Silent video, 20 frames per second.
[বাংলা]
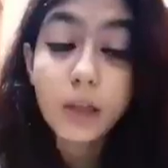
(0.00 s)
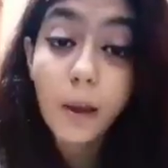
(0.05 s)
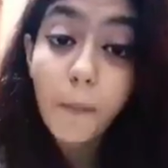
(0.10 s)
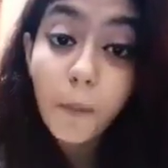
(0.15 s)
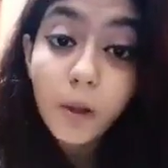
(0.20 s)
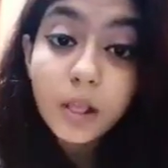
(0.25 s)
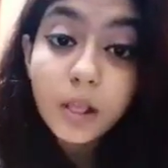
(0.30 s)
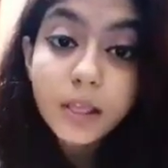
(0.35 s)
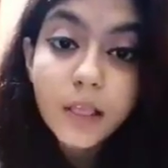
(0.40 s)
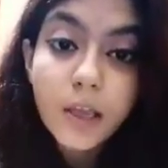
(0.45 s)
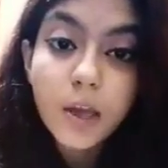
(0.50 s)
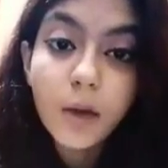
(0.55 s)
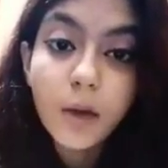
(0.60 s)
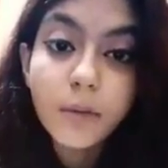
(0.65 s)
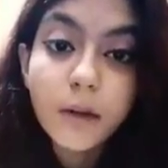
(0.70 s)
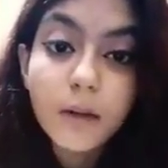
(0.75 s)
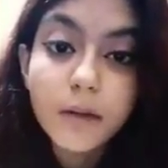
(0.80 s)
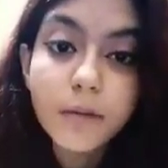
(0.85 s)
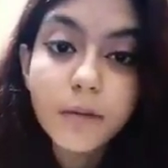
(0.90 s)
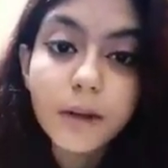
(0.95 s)
কথা
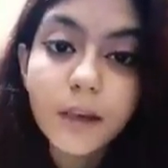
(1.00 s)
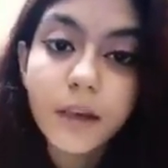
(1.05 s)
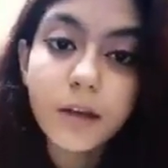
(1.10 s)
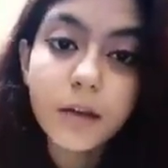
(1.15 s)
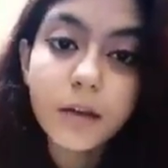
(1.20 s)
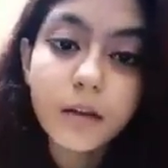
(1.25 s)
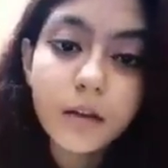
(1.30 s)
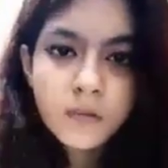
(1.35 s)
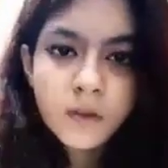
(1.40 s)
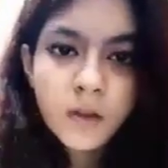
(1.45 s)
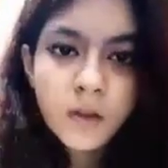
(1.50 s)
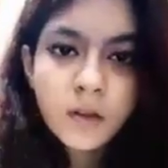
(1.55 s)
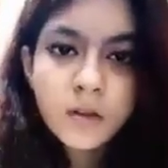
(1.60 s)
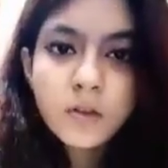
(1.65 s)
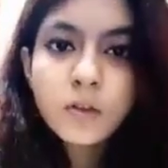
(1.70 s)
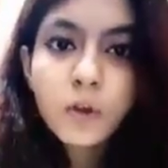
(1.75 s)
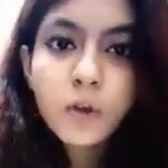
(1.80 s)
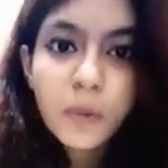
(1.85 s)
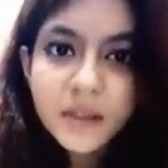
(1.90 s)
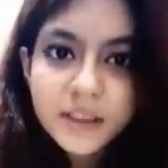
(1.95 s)
বলতেই হবে না তোমাকে
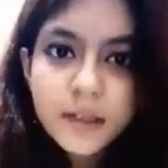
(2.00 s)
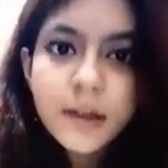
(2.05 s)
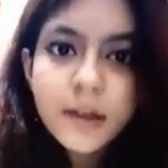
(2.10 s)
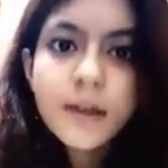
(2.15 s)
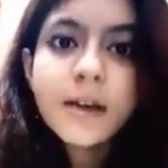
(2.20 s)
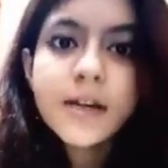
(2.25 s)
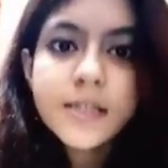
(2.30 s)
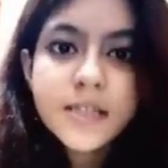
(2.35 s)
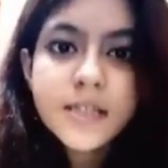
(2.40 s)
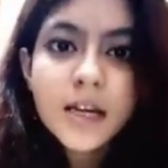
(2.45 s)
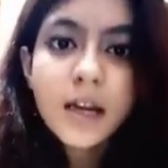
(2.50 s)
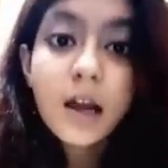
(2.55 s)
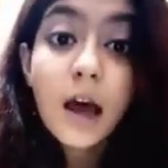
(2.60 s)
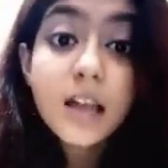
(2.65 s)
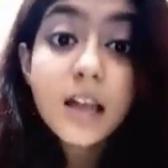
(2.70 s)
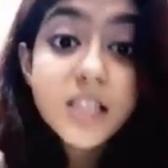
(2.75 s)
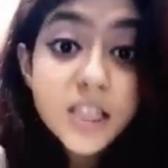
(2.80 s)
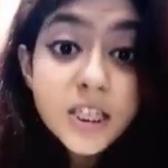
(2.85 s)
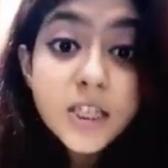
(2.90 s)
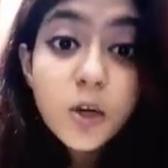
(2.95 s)
তোমার থেকে না
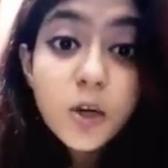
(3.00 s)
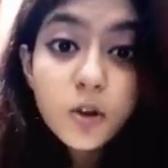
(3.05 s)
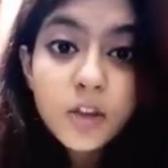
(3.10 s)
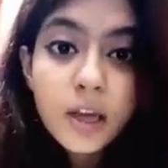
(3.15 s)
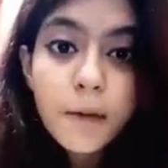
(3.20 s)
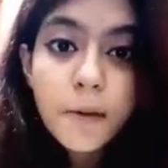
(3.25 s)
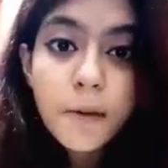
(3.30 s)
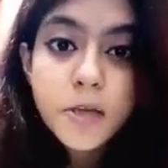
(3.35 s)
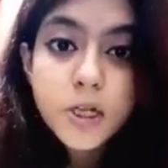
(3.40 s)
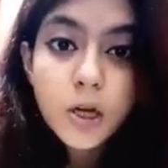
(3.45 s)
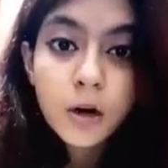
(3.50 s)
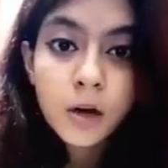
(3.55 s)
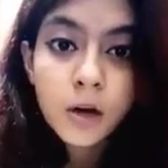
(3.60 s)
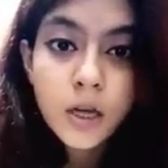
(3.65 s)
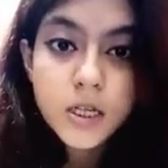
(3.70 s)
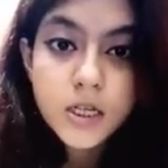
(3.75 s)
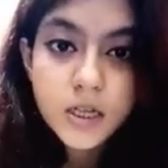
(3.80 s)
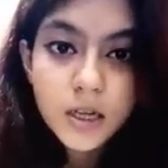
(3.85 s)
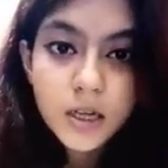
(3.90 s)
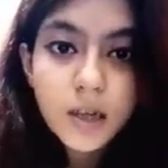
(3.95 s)
আজকাল জিও থেকে বেশি
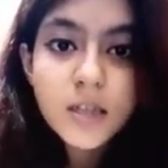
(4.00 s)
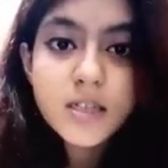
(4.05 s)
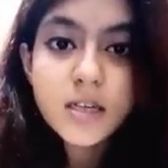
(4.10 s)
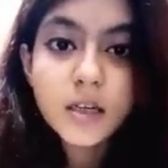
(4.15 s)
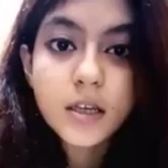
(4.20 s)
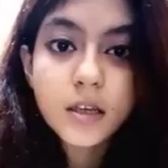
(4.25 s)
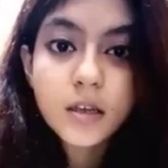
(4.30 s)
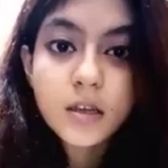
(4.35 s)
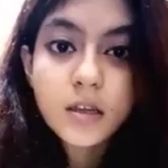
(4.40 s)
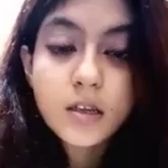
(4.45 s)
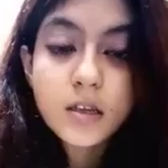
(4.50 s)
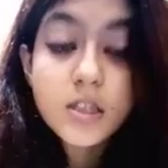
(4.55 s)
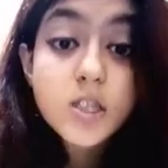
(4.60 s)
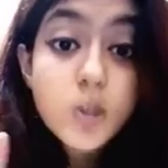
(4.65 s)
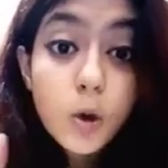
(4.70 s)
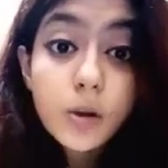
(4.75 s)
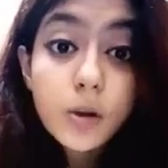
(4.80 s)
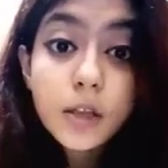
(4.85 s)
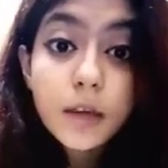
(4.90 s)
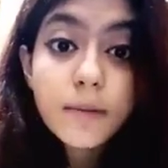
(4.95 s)
কল আসে ঠিক আছে
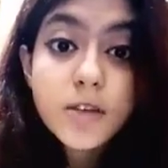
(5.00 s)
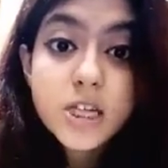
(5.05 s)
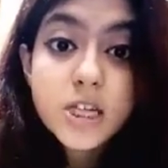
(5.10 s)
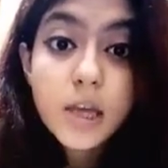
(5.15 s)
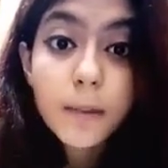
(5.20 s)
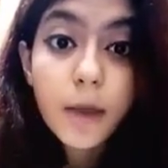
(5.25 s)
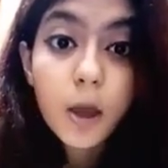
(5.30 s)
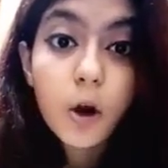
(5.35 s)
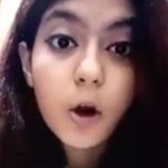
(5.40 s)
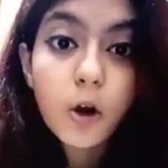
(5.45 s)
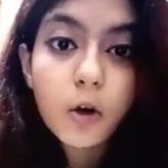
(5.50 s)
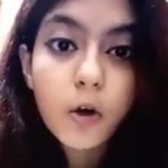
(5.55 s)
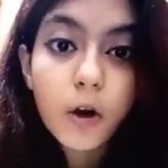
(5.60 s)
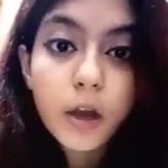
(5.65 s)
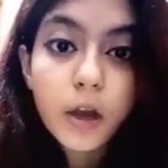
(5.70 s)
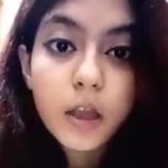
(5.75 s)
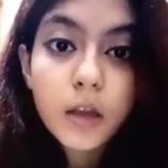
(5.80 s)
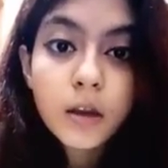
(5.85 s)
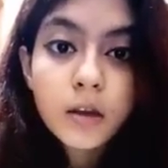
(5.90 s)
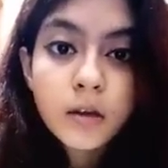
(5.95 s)
জিও থেকে বেশি আমায় কল
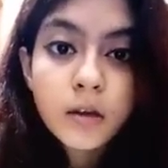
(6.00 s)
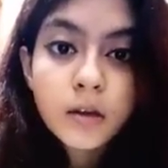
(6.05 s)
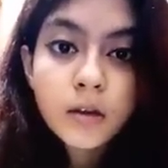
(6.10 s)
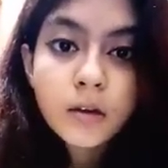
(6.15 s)
করে